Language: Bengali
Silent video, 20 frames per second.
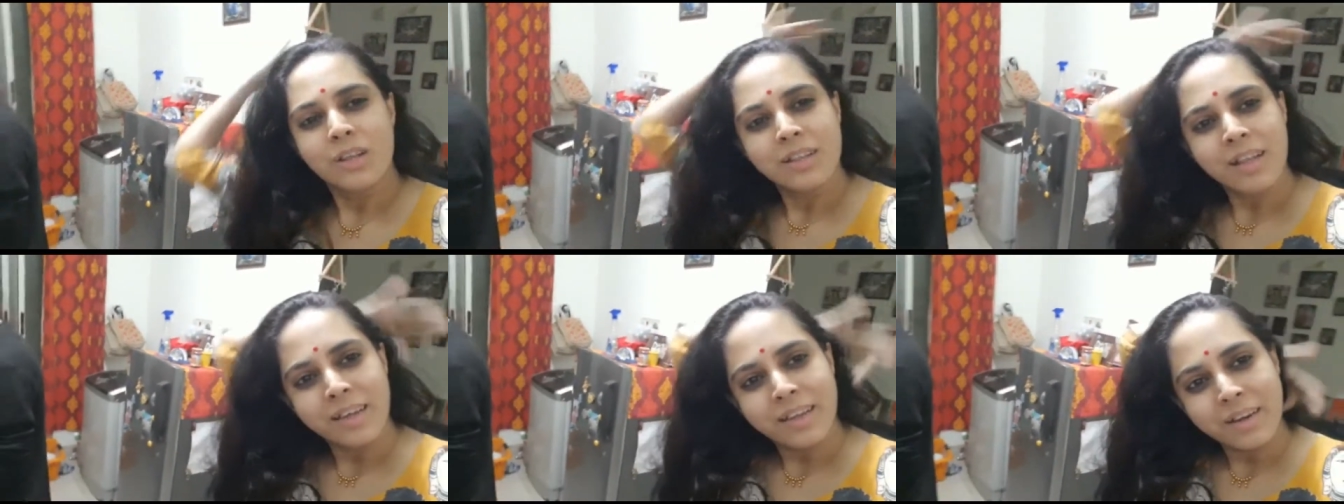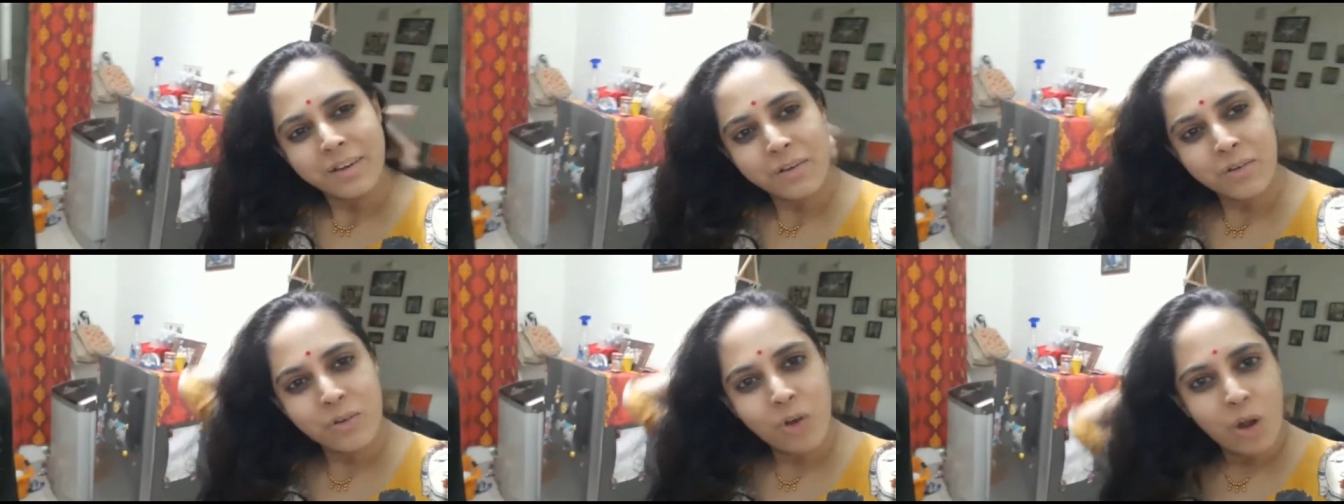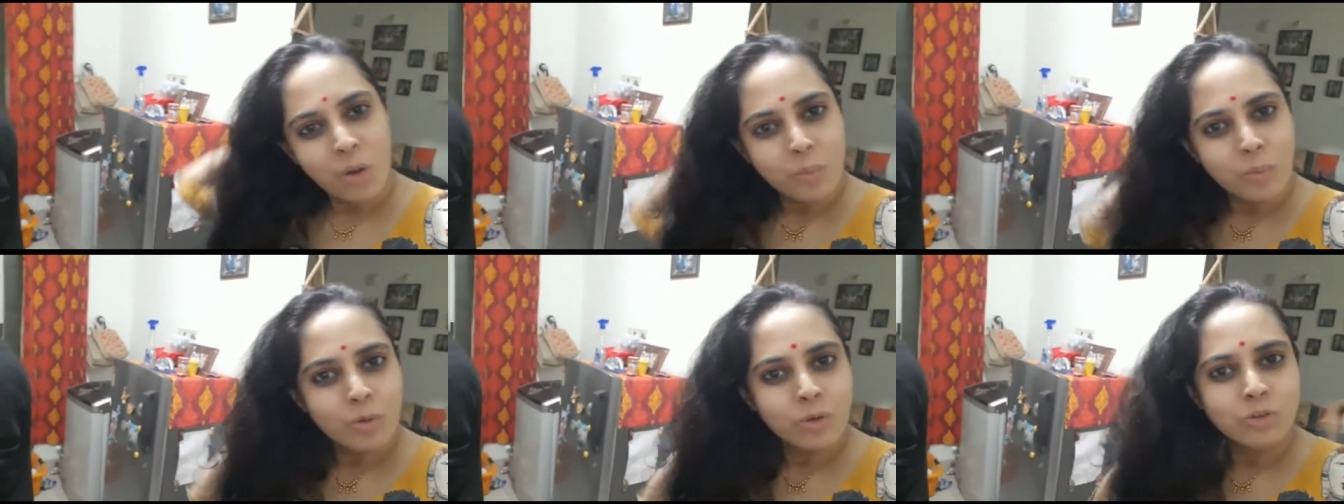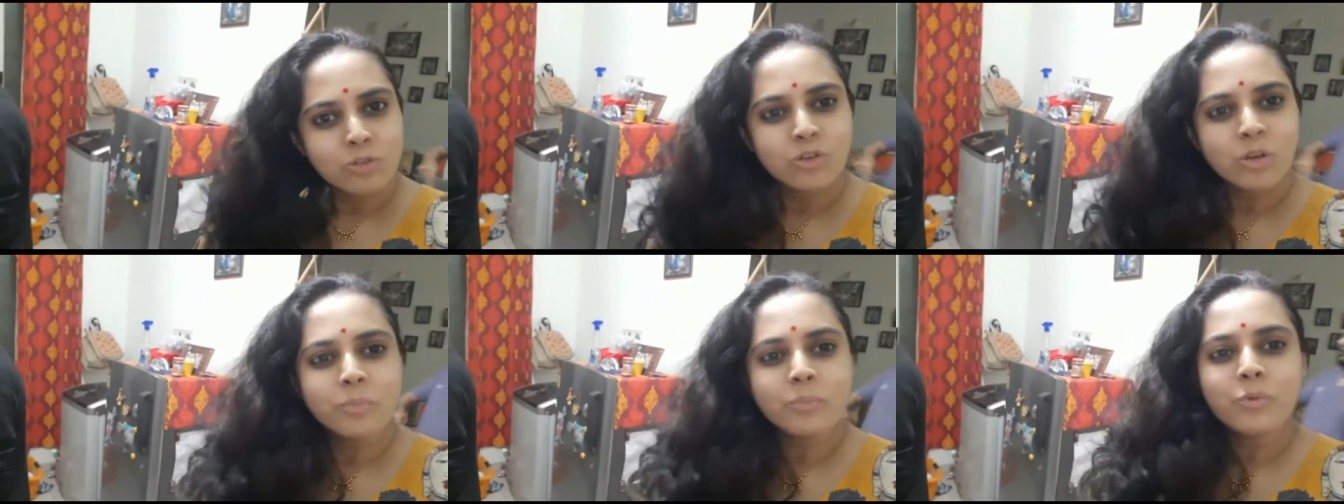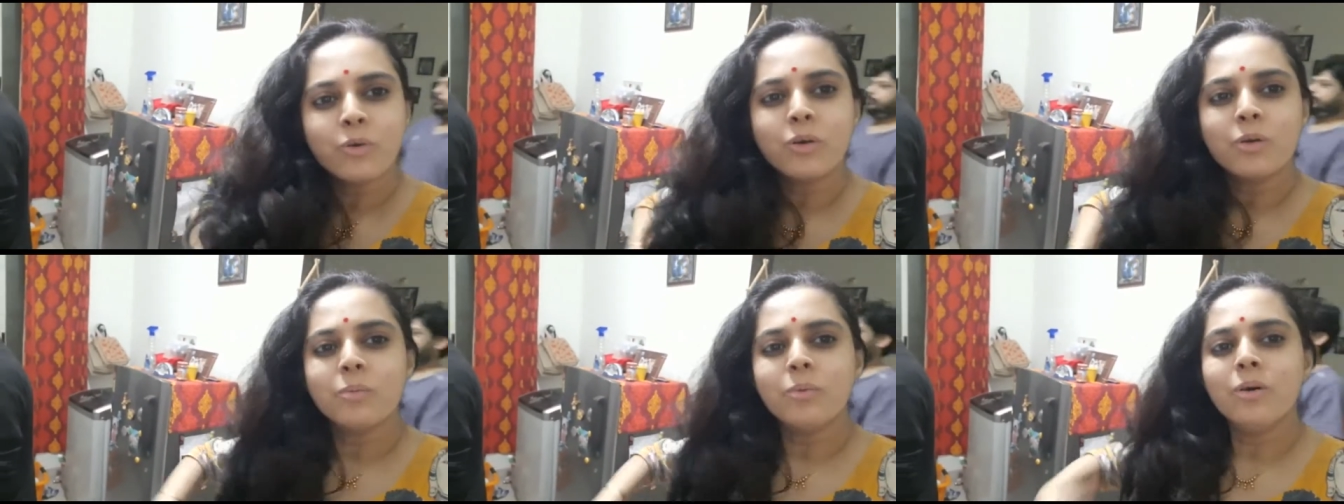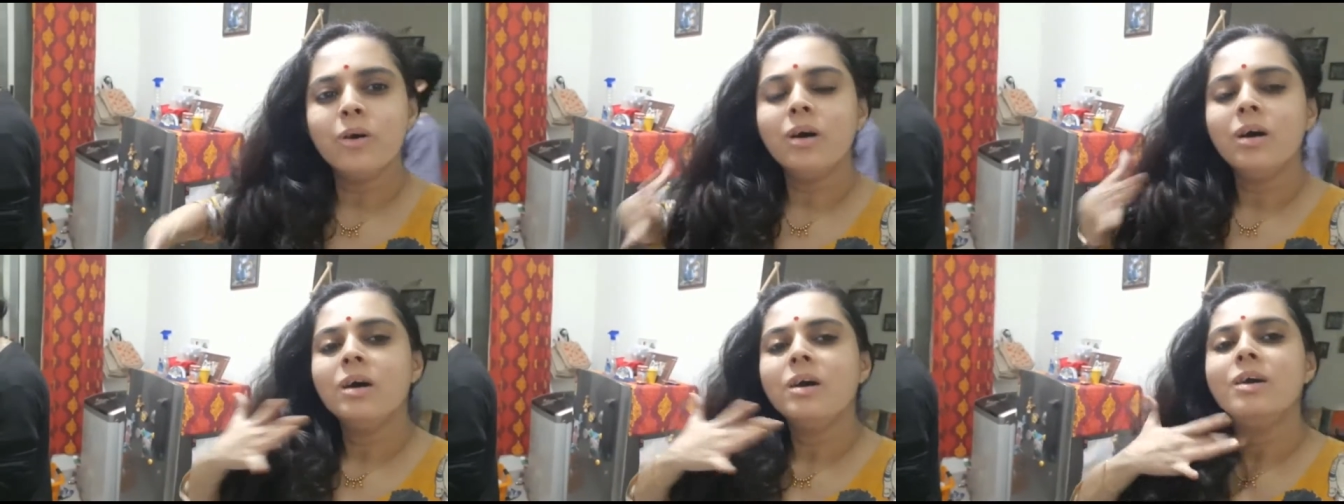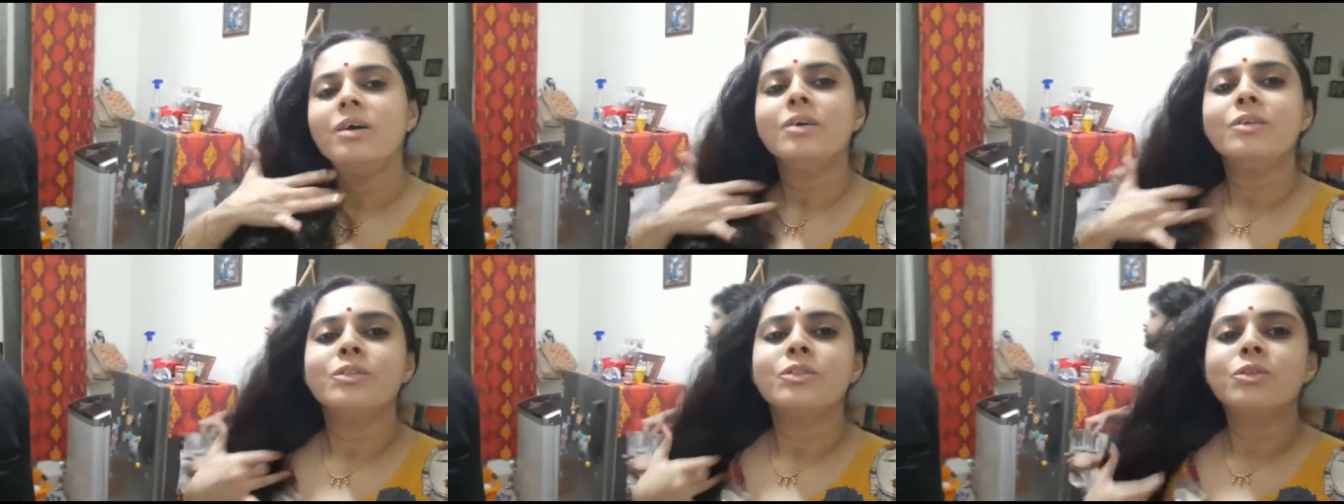তাই একটু গল্প গুজব করবো
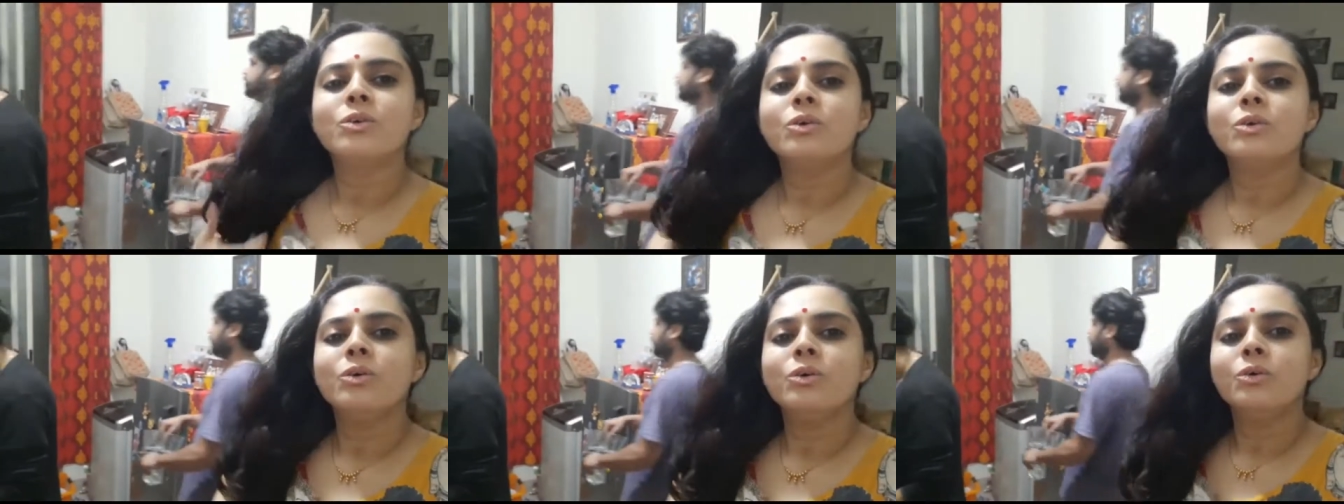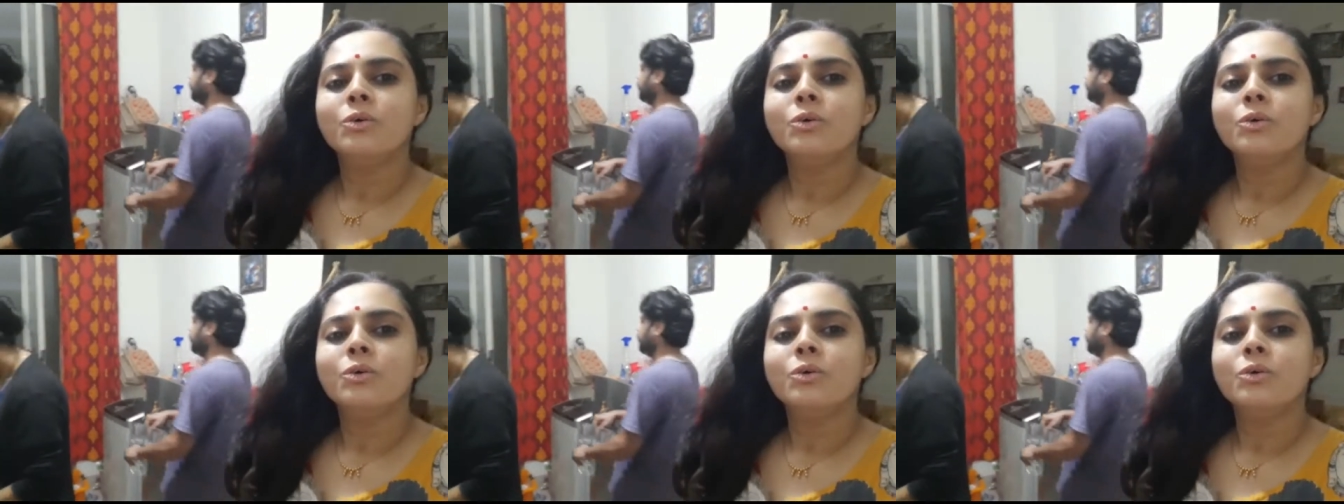তো